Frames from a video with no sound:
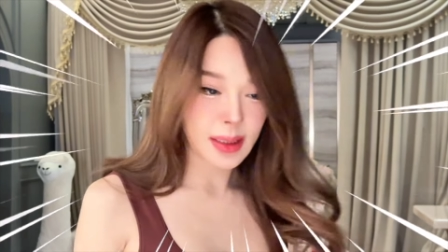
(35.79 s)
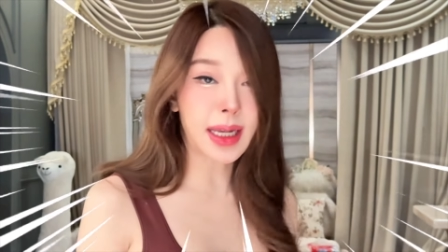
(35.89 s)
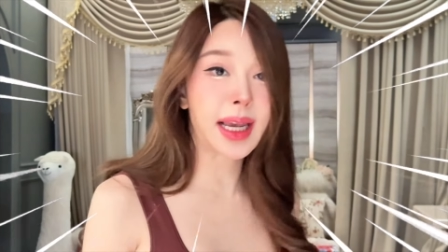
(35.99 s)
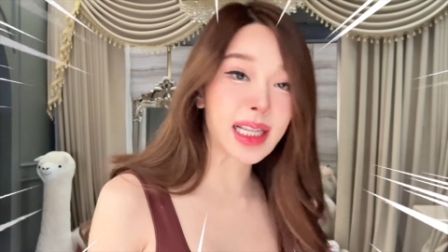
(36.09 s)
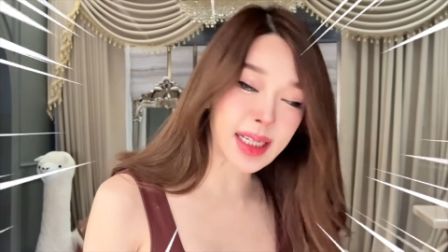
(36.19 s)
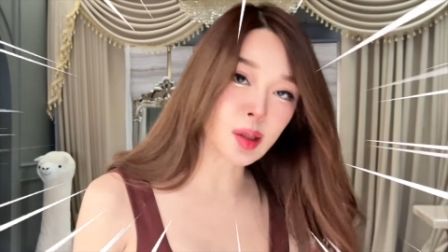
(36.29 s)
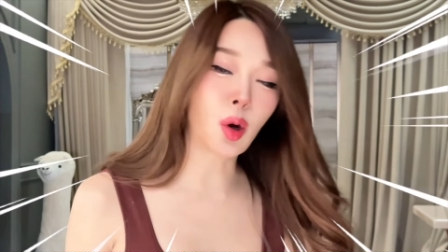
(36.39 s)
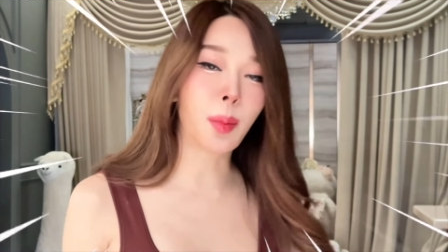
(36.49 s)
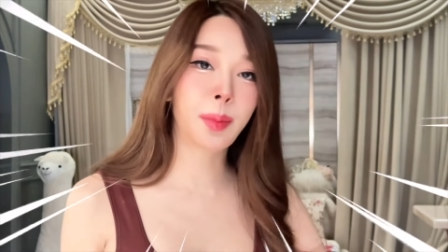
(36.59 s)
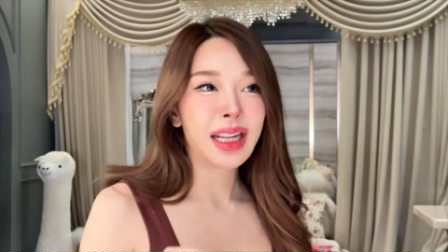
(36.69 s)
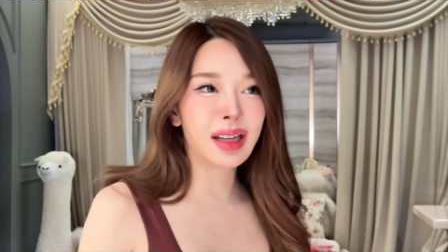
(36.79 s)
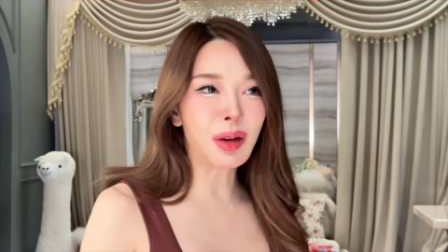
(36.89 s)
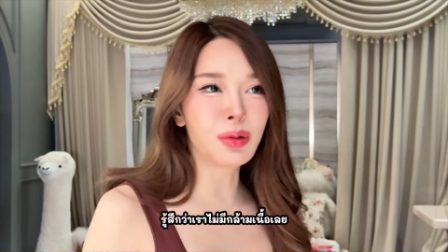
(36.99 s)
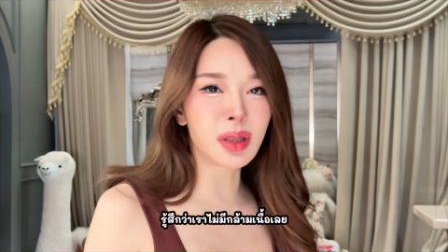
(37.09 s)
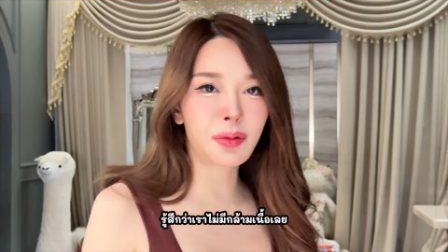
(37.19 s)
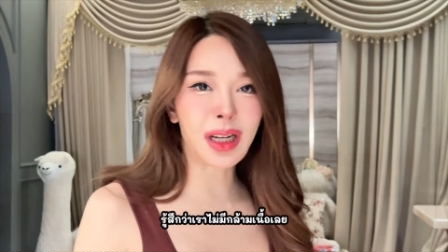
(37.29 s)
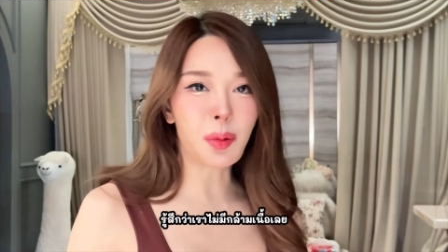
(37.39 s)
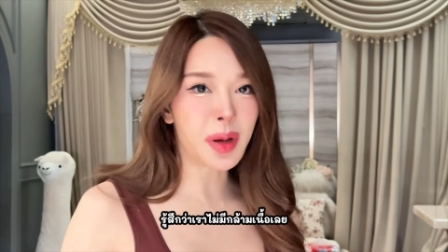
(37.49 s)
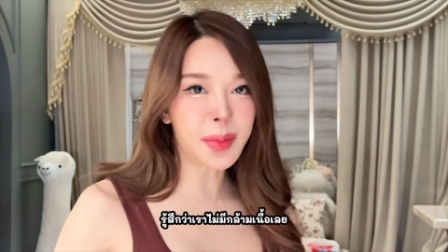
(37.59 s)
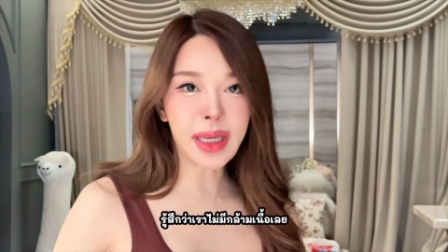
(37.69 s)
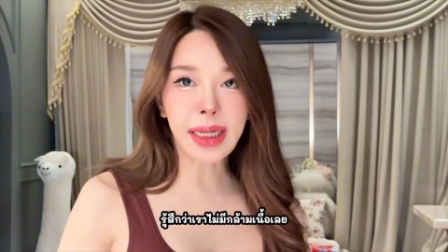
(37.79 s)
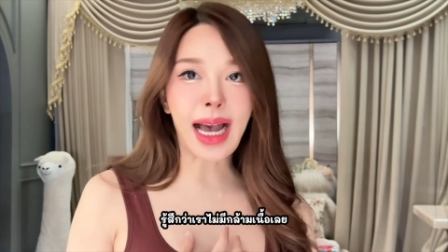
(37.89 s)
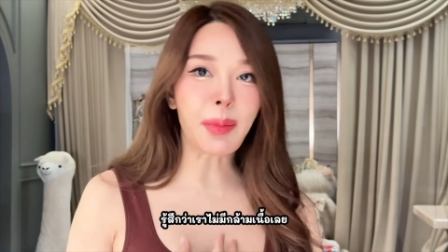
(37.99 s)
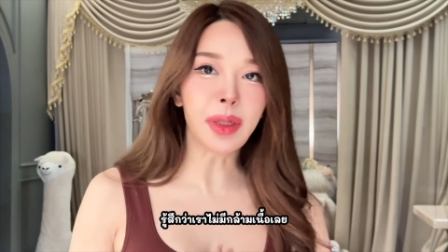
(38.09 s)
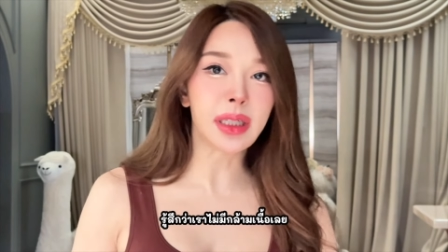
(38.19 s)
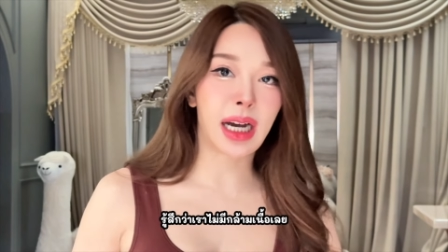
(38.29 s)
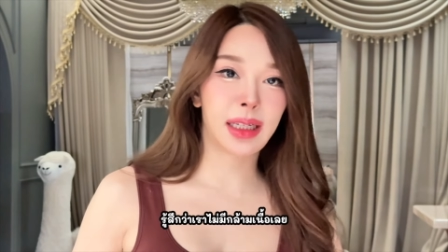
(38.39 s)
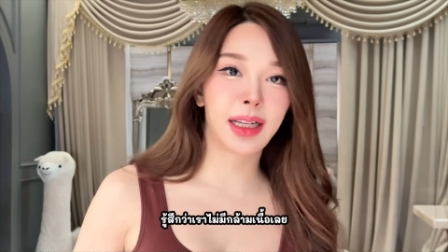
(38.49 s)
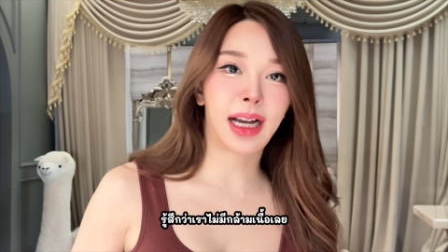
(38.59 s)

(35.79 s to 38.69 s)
เซจะล้มแล้วเรารู้สึกว่าเราไม่มีกล้ามเนื้อเลย